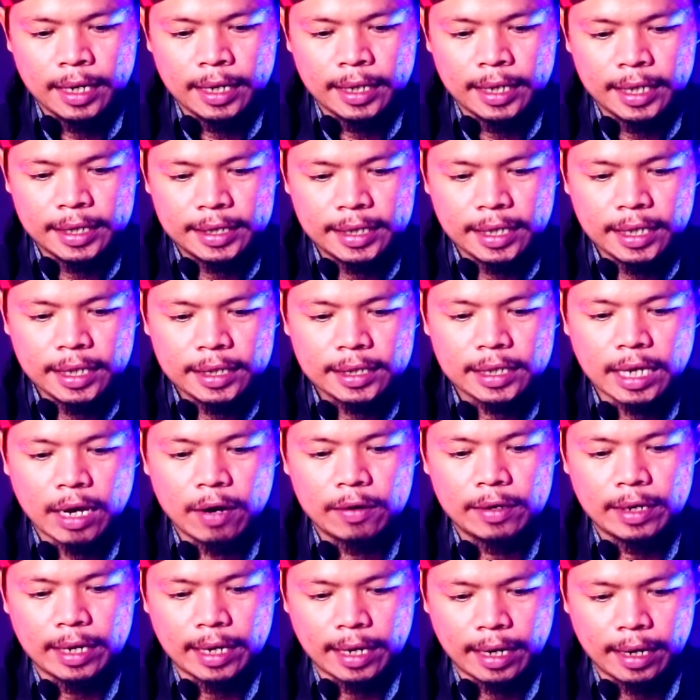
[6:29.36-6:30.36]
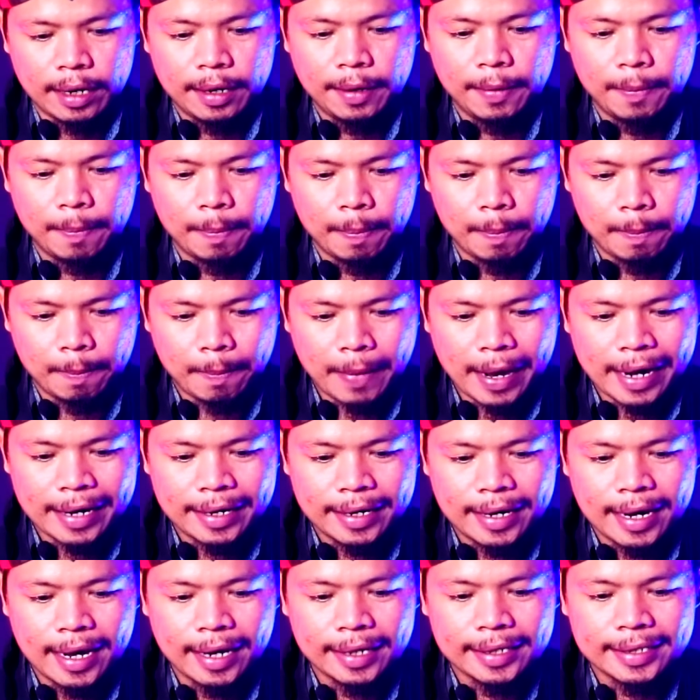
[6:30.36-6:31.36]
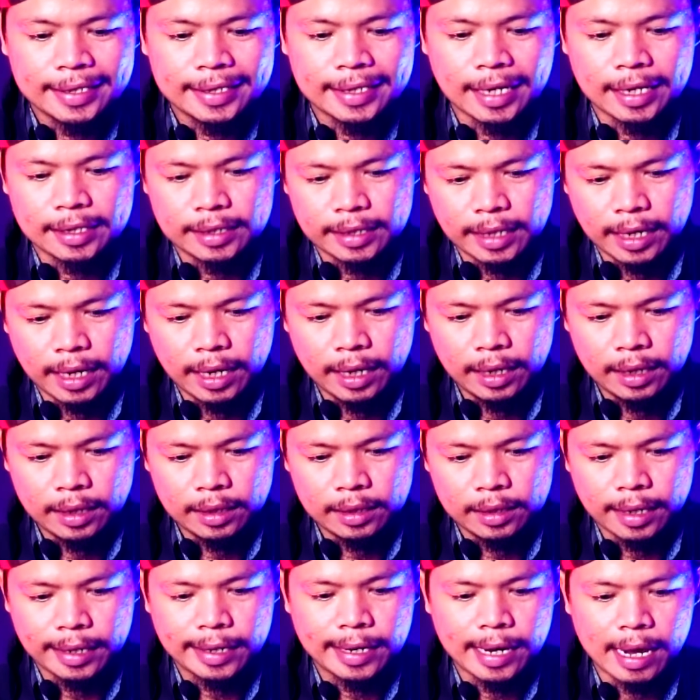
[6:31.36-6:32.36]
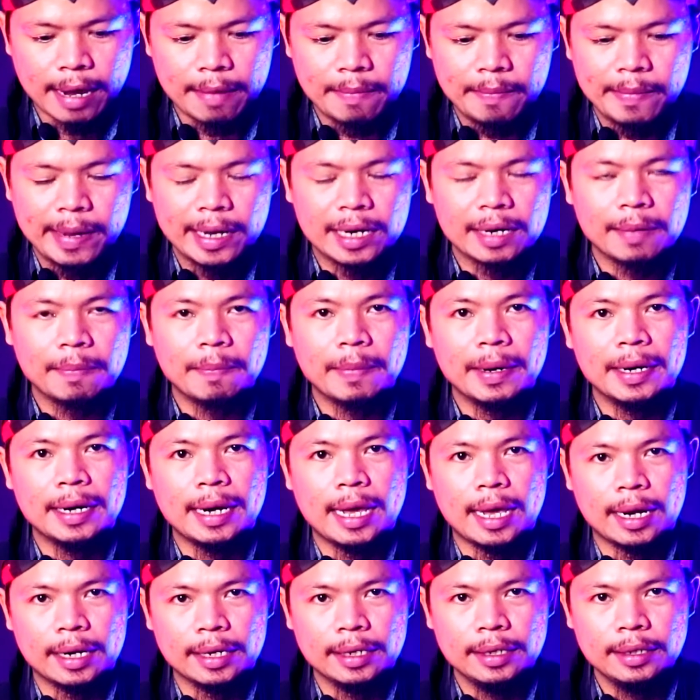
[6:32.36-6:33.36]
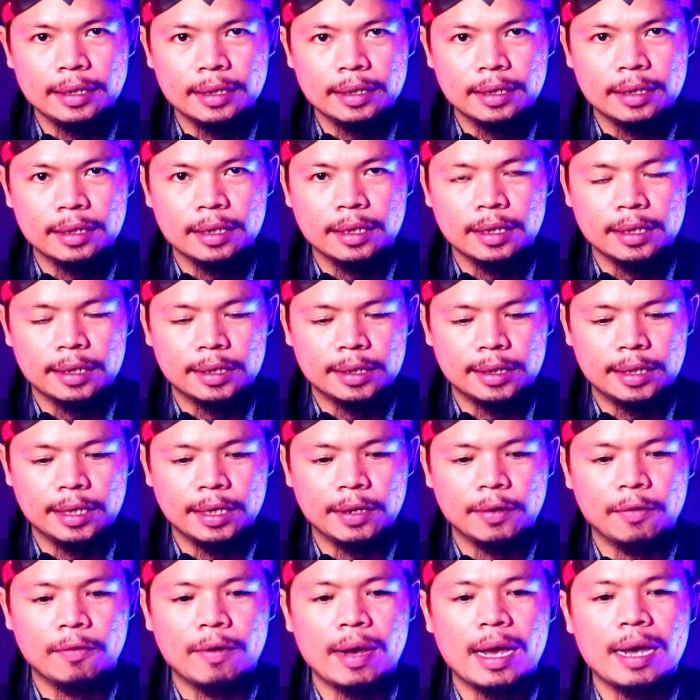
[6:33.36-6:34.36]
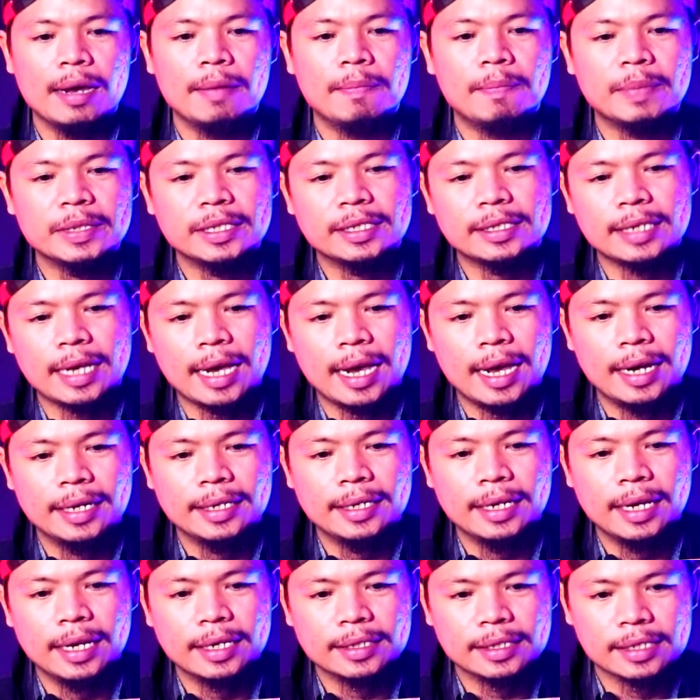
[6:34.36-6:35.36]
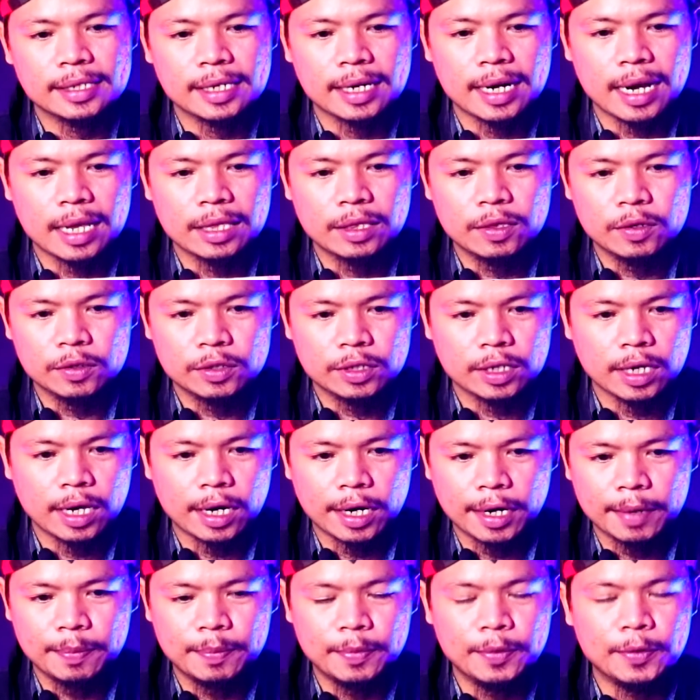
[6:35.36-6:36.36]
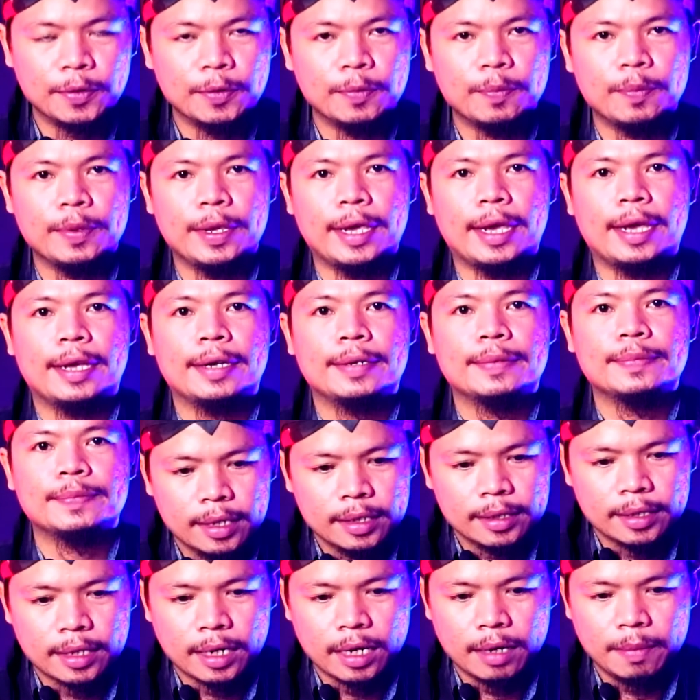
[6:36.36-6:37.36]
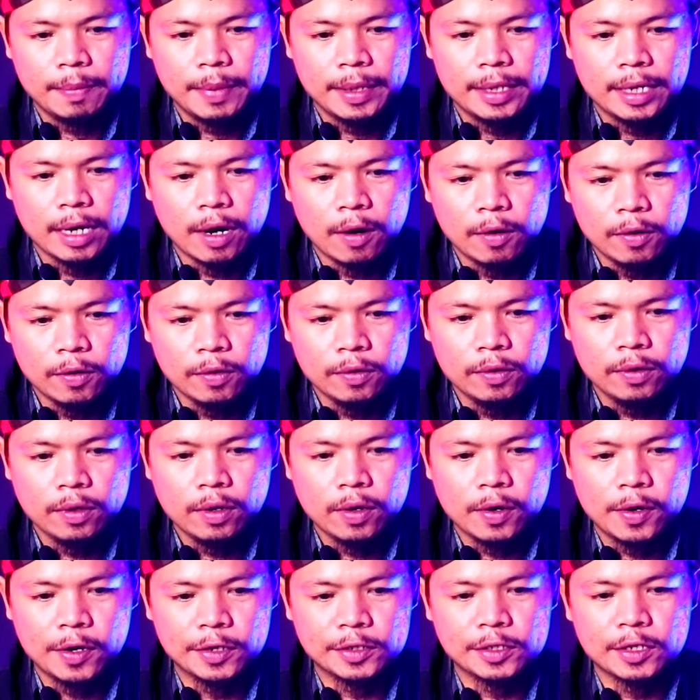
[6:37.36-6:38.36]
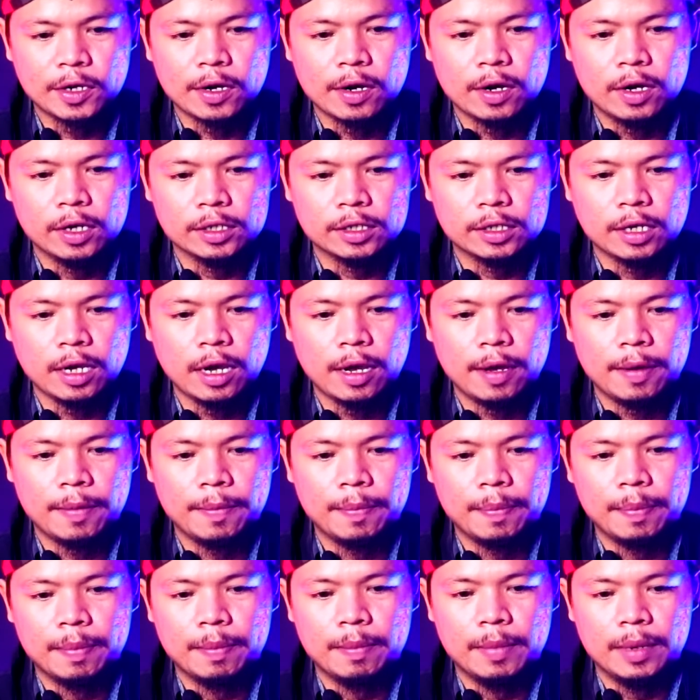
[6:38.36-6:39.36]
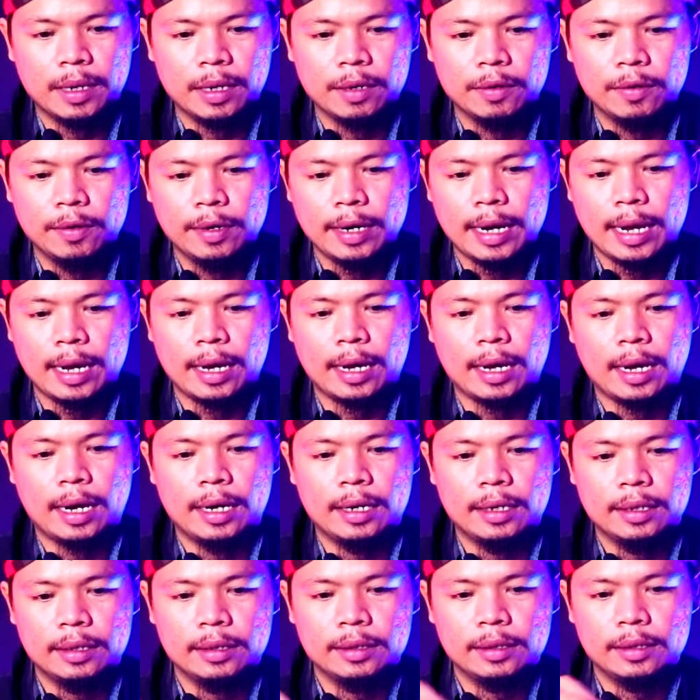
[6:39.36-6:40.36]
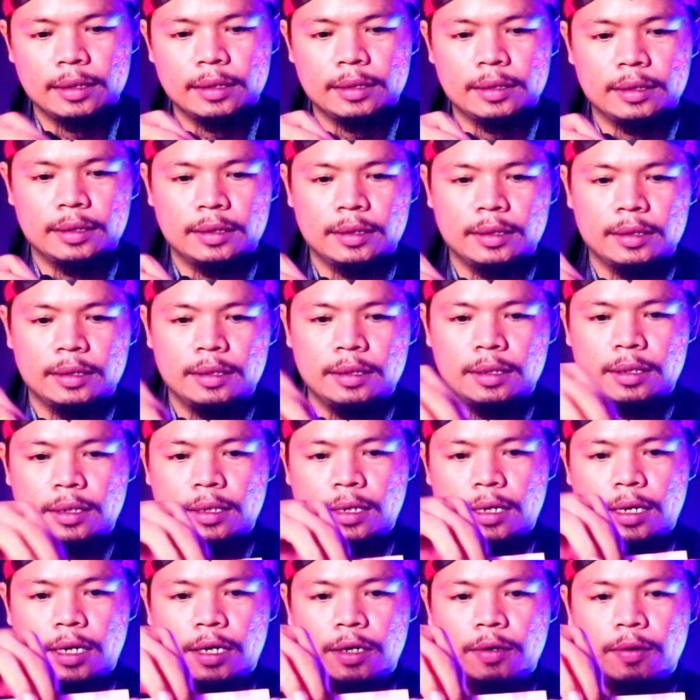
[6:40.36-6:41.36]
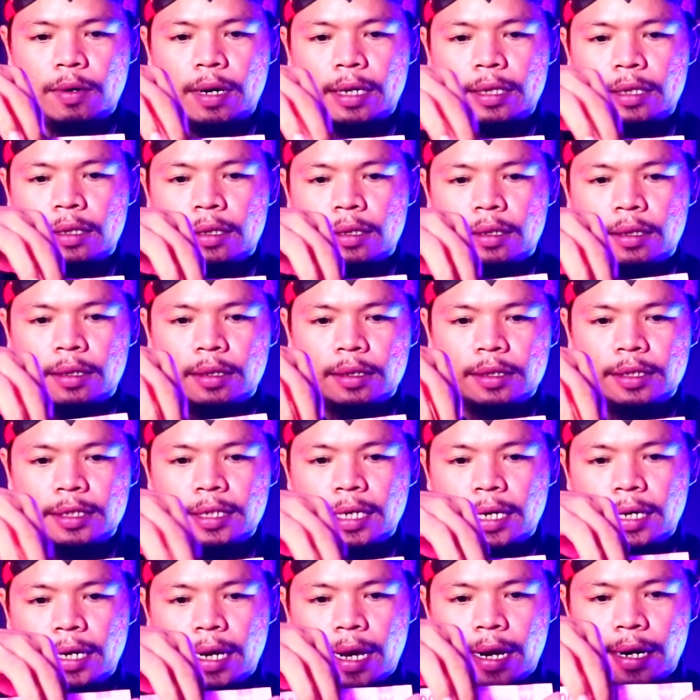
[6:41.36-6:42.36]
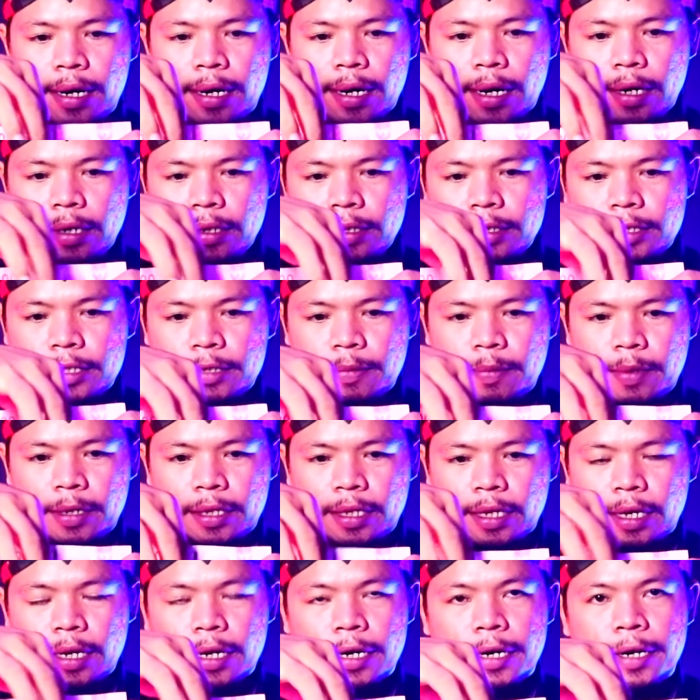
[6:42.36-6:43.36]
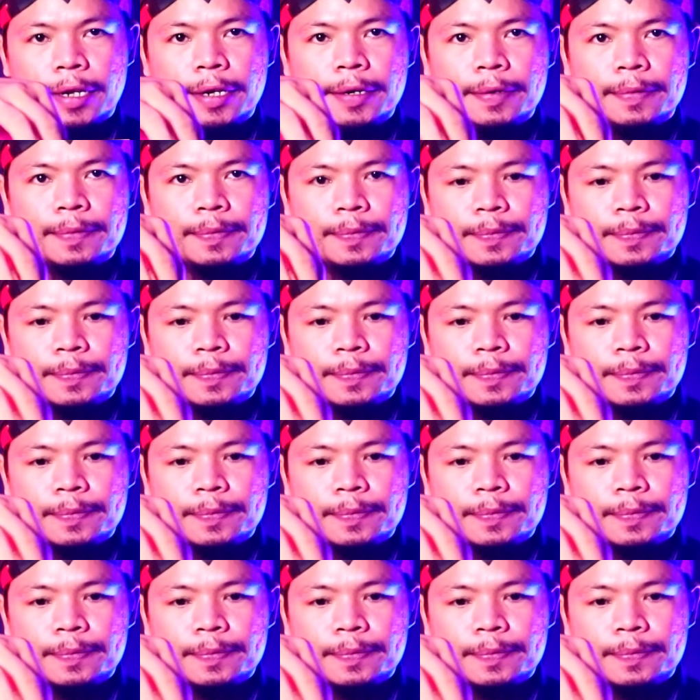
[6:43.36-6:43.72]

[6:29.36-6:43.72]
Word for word: Di sini saudara, pandangi saja gambar penari di uang pecahan ribu rupiah. Terlebih dahulu gosok-gosok menggunakan kedua jari Anda seperti ini.